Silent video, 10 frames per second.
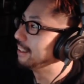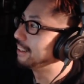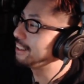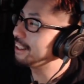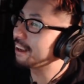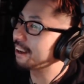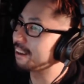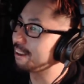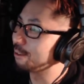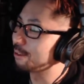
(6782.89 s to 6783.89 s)
シリが
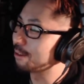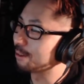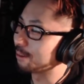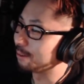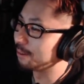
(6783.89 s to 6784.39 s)
起動するの。